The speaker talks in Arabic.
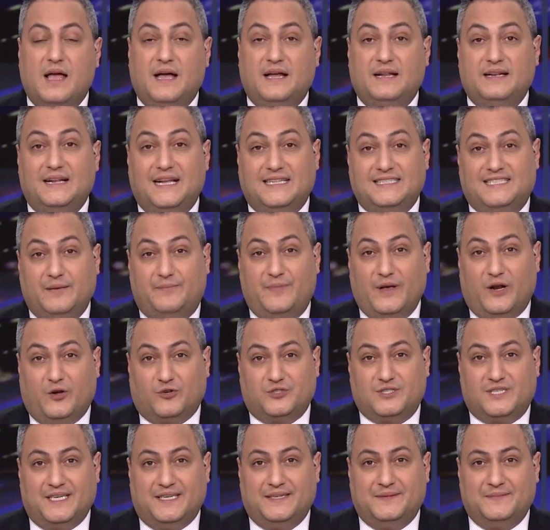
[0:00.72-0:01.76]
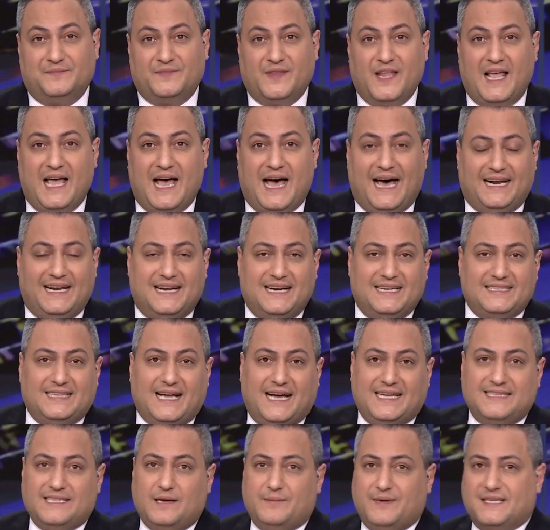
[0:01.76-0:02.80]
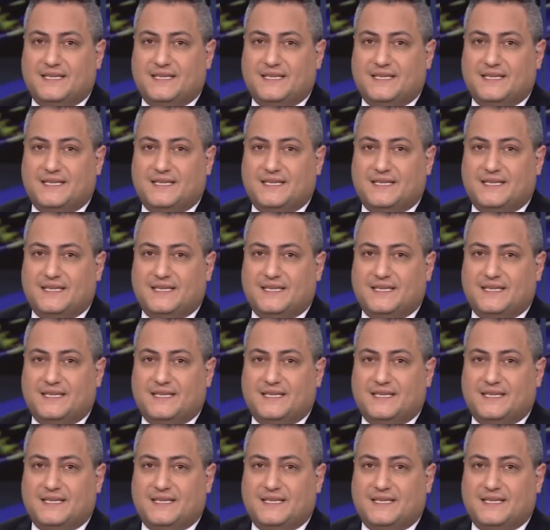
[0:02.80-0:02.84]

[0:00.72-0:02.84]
نانسي بيلوسي أعلنت عدم